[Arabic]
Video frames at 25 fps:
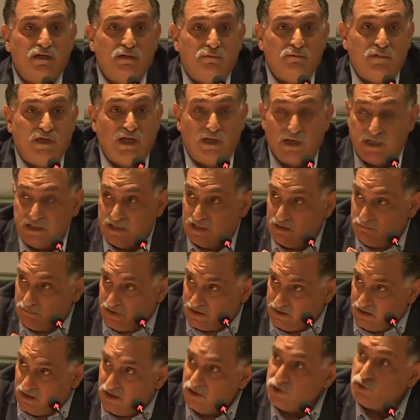لا هي
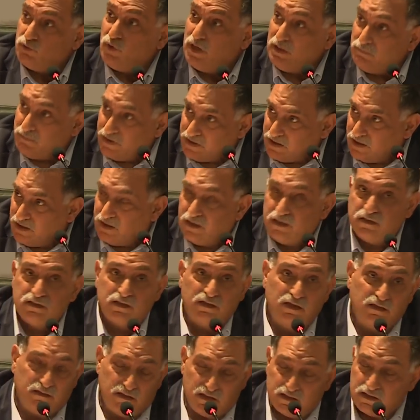المنهج والمناهج
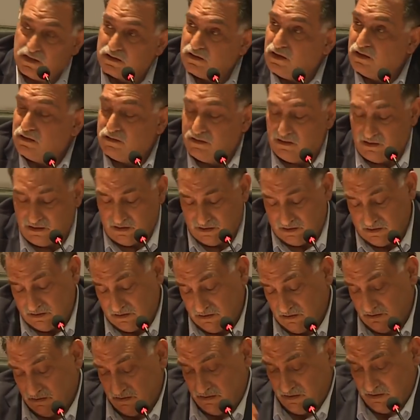التي ستحتاج
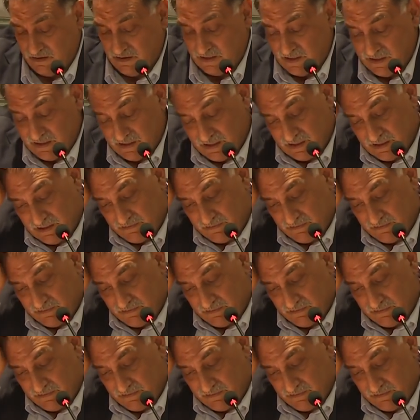إليها